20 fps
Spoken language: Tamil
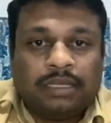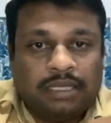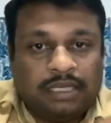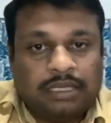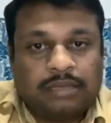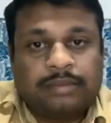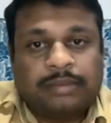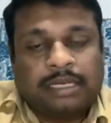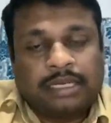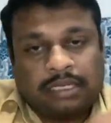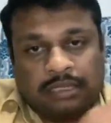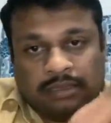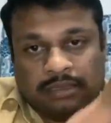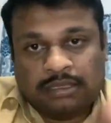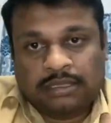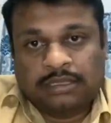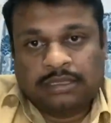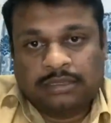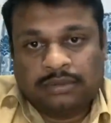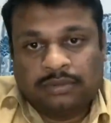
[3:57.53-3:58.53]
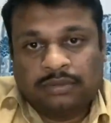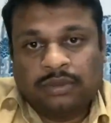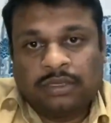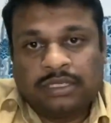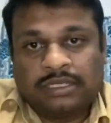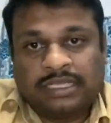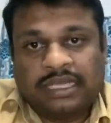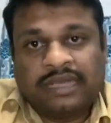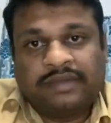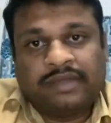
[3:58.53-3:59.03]
நீங்கள் மா
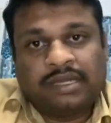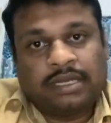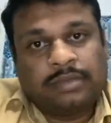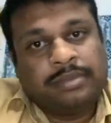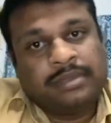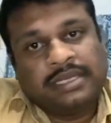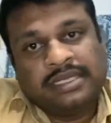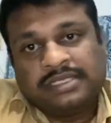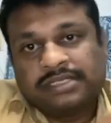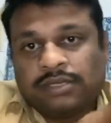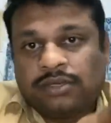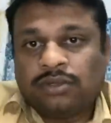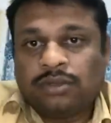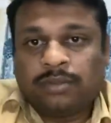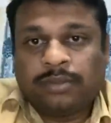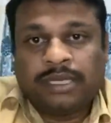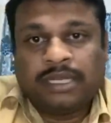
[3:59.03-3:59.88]
உங்களுக்கு தேவையானப்போ ரீஸ்கெடியூல்